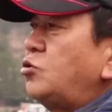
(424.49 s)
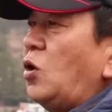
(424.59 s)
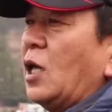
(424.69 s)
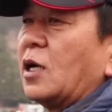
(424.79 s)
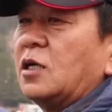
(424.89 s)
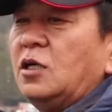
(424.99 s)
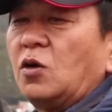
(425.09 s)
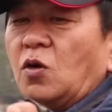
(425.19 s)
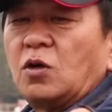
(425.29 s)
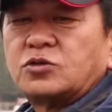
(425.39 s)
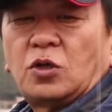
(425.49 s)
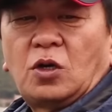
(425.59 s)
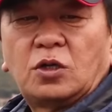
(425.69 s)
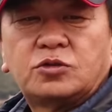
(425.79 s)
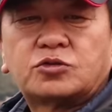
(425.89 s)
수초가 하나 걸려
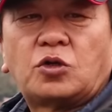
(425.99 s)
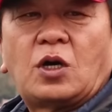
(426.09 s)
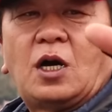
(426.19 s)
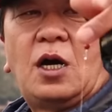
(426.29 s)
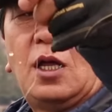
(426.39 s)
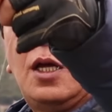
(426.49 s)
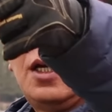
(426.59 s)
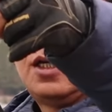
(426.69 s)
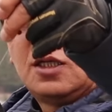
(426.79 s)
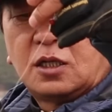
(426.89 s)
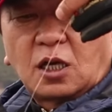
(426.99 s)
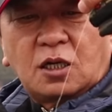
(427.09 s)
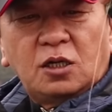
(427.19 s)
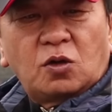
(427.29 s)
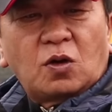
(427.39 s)
올라오죠. 수초가
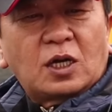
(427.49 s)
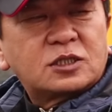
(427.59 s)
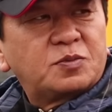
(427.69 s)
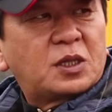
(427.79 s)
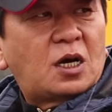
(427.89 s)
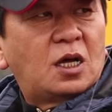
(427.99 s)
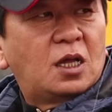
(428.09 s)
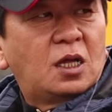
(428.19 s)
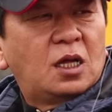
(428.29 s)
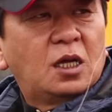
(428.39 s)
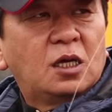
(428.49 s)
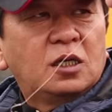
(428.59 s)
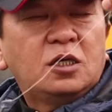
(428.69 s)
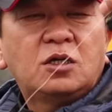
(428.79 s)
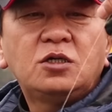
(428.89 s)
이렇게 걸려 올라왔습니다.
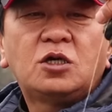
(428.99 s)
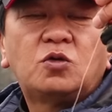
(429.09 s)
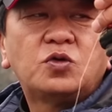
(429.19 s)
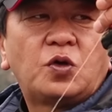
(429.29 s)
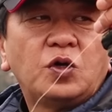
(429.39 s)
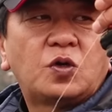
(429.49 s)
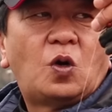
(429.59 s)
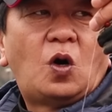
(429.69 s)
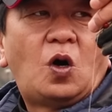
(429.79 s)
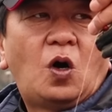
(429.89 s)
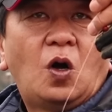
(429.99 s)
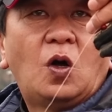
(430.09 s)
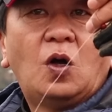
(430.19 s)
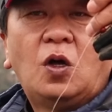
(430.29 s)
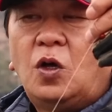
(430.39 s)
이런 경우도 있고
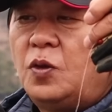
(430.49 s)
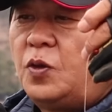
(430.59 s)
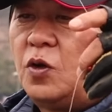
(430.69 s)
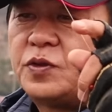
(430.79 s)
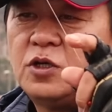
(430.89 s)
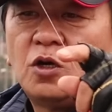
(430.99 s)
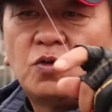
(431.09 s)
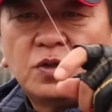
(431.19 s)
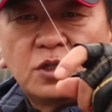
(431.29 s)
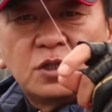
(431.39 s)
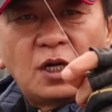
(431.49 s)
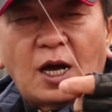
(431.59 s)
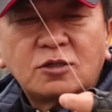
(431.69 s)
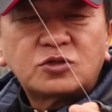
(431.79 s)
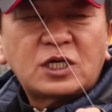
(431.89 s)
또 어떤 경우는
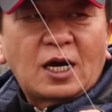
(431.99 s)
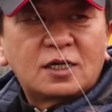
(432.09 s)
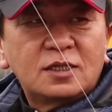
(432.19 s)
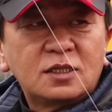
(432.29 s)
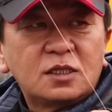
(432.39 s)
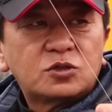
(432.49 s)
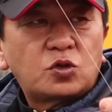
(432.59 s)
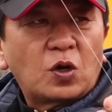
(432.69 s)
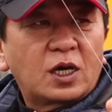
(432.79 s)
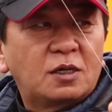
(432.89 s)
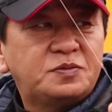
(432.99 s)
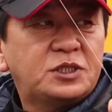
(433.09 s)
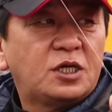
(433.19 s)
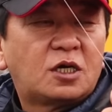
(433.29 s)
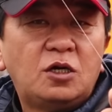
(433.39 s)
아주 작은 조개
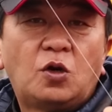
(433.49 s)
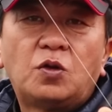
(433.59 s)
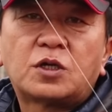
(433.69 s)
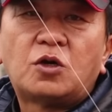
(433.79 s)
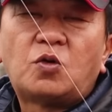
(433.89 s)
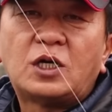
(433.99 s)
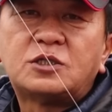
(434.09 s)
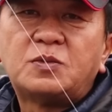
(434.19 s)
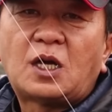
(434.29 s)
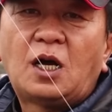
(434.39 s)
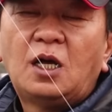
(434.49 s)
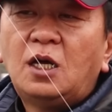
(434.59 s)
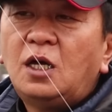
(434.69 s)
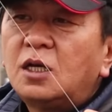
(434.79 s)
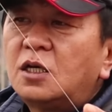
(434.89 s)
껍질이 걸려오는 경우가 있습니다.
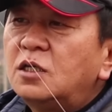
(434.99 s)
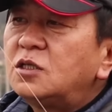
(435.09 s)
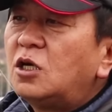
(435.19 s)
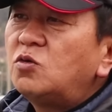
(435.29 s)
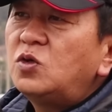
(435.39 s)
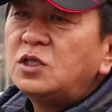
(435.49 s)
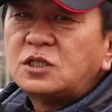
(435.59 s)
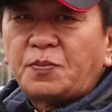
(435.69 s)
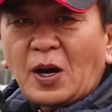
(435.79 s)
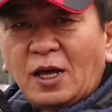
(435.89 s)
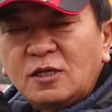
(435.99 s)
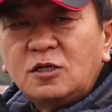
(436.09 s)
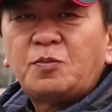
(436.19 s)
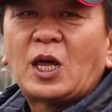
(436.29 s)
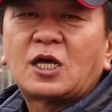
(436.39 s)
그건 결국은 이제
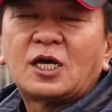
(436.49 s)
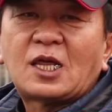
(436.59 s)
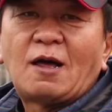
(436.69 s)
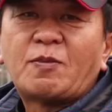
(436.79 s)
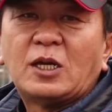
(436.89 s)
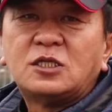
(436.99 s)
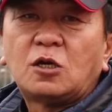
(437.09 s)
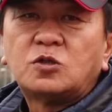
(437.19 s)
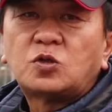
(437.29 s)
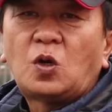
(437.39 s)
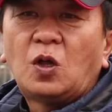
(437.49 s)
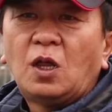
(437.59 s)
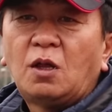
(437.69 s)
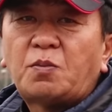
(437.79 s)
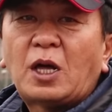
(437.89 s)
바늘이 바닥에 닿았다는 얘기죠.
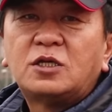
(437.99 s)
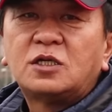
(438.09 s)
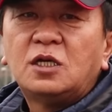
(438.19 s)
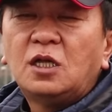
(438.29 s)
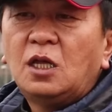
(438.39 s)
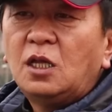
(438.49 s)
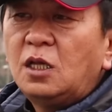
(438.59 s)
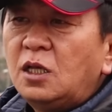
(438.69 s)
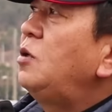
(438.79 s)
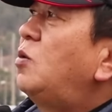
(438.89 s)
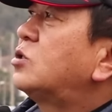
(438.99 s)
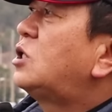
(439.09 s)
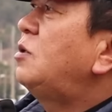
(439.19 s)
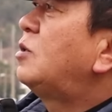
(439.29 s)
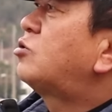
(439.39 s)
바늘이 기본
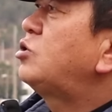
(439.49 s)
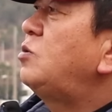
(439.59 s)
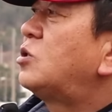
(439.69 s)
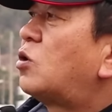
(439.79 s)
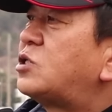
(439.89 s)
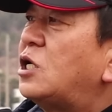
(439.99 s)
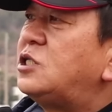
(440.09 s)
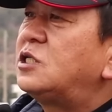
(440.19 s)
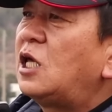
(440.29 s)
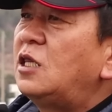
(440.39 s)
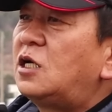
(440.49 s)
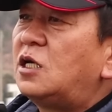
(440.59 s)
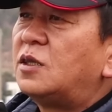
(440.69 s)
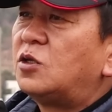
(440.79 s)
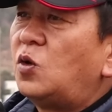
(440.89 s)
처음에 수심을 또 재실
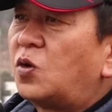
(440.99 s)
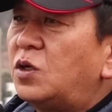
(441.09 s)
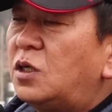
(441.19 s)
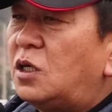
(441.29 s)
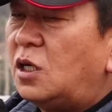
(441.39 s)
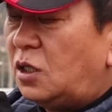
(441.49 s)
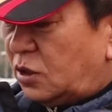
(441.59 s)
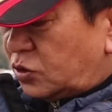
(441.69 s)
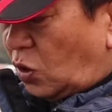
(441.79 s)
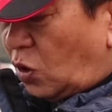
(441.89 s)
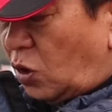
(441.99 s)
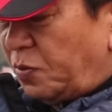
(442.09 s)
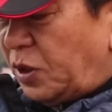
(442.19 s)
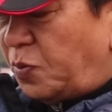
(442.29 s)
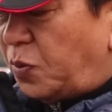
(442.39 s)
때는 요령을
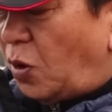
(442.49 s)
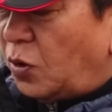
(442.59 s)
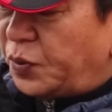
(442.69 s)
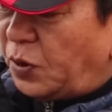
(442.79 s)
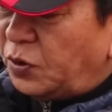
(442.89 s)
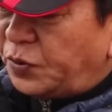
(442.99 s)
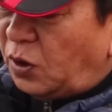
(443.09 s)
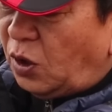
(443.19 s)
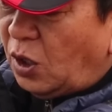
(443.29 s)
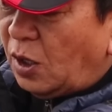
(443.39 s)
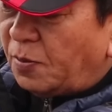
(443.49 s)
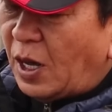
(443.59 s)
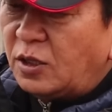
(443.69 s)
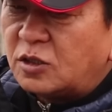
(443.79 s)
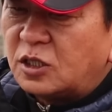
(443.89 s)
조금 이 뽕돌도
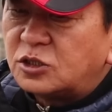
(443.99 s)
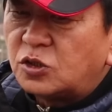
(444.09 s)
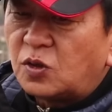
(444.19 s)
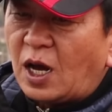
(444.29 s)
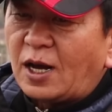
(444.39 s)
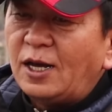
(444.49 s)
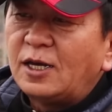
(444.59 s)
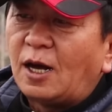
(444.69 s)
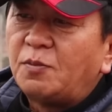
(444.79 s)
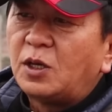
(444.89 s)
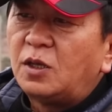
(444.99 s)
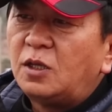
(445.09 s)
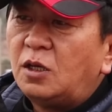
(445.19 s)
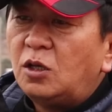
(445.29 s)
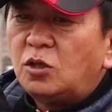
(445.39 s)
바늘 근처로 가까이
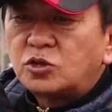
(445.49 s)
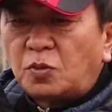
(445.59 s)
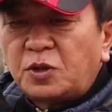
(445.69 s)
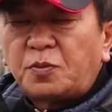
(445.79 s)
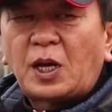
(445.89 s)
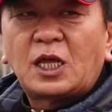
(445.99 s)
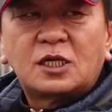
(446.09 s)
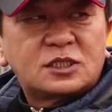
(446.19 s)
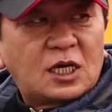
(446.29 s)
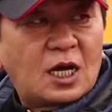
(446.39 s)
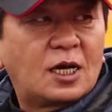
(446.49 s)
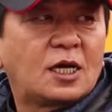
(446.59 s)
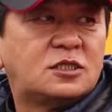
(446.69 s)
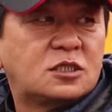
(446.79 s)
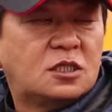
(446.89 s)
가면 좀 더 바닥을
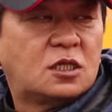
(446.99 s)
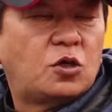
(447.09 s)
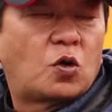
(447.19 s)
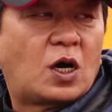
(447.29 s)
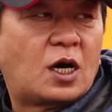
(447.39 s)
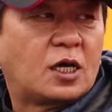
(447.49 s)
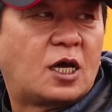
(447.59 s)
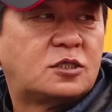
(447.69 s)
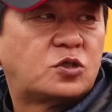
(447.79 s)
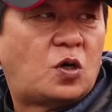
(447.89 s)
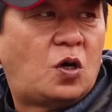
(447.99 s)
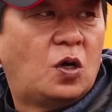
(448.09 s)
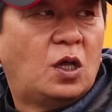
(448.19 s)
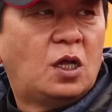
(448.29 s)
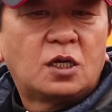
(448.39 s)
정확하게 찍는 효과가 있겠죠.
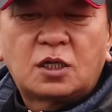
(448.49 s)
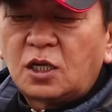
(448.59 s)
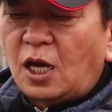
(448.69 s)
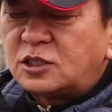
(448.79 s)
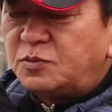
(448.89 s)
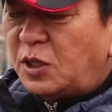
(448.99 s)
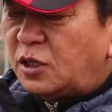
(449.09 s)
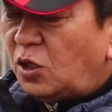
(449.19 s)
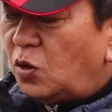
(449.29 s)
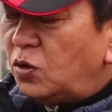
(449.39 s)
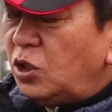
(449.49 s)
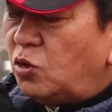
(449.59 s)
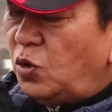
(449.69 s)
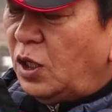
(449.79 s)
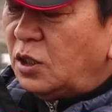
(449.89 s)
그렇게 하시면 되는데 이런
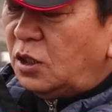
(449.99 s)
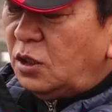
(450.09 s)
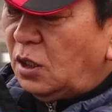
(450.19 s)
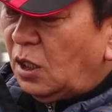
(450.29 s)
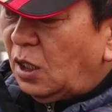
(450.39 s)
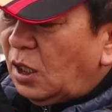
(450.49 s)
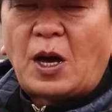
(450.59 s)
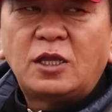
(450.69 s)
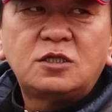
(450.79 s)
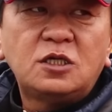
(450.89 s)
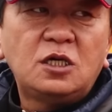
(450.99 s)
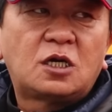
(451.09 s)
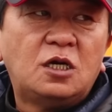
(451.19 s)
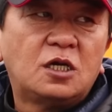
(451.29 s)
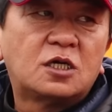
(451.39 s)
경우에는 바늘이
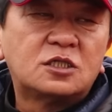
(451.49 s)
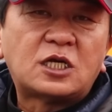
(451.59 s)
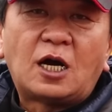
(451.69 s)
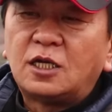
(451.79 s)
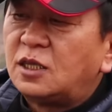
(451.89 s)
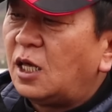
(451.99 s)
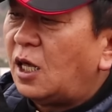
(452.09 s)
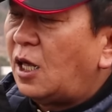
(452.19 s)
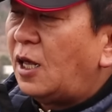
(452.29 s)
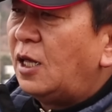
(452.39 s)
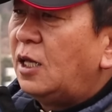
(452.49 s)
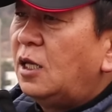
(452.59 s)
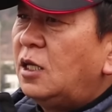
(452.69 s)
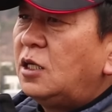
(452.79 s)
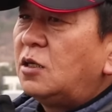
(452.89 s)
걸린 그런 상황인데
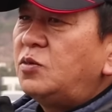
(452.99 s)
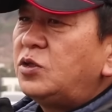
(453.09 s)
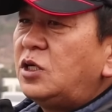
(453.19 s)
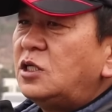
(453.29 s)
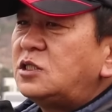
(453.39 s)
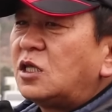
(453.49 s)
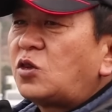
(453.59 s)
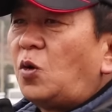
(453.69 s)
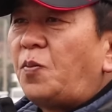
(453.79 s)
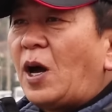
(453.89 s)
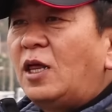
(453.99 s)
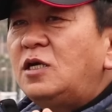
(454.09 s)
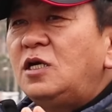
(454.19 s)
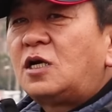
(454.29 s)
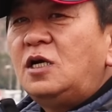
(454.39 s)
여러분들이 이제 또
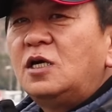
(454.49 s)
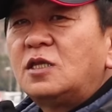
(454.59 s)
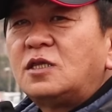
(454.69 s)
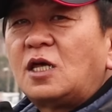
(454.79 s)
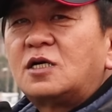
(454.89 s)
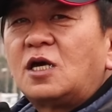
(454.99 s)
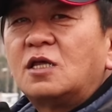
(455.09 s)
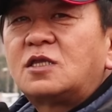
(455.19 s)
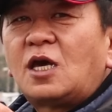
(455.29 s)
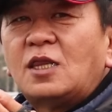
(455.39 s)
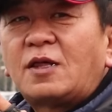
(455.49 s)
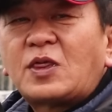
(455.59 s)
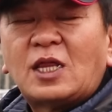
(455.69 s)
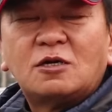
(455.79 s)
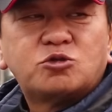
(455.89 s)
바늘이 걸렸는데 그게 어떻게
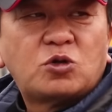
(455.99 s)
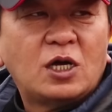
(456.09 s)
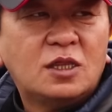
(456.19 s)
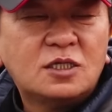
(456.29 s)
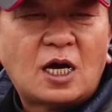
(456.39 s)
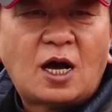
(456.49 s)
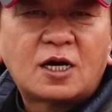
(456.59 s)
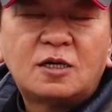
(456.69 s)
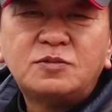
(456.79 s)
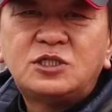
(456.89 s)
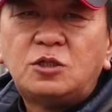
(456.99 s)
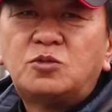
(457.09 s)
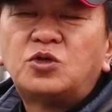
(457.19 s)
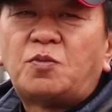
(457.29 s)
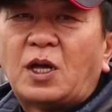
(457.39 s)
나타날 수가 있느냐 그런
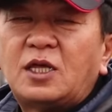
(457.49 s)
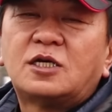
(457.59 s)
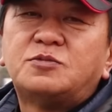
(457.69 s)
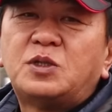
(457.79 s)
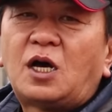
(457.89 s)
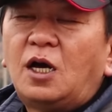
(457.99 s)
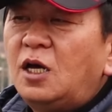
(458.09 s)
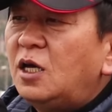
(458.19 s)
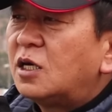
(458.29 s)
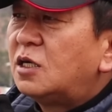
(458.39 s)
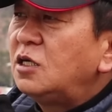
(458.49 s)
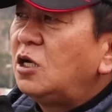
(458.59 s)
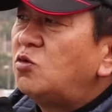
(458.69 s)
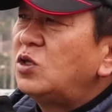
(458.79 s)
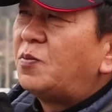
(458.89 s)
질문도 많이 하십니다. 그런
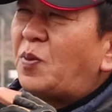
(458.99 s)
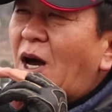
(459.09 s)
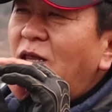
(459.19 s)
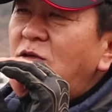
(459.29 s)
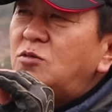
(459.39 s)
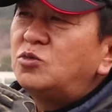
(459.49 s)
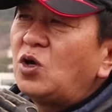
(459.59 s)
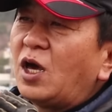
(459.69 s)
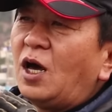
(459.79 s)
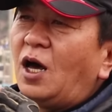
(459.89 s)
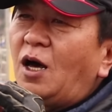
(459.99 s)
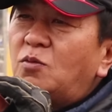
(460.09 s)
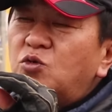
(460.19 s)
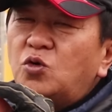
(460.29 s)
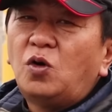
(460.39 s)
경우는 바늘
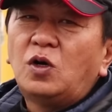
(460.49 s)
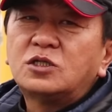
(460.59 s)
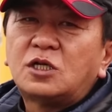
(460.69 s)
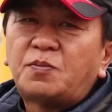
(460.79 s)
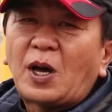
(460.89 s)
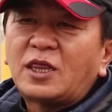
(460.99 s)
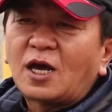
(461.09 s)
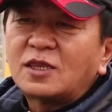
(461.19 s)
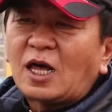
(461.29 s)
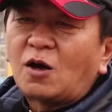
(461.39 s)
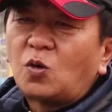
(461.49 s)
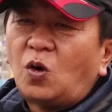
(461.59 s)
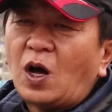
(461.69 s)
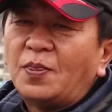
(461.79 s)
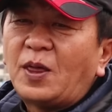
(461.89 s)
무게가 무거워서 바닥에
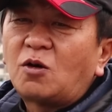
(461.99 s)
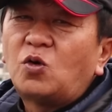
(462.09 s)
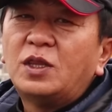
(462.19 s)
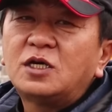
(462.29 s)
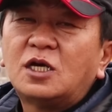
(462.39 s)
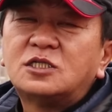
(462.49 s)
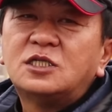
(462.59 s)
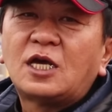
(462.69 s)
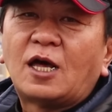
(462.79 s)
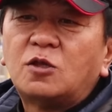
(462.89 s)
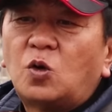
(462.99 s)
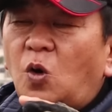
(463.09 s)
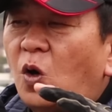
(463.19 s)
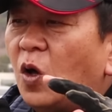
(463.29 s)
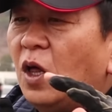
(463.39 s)
닿고 안 닿고가 느껴지는 게
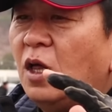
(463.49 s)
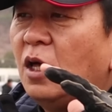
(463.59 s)
아니고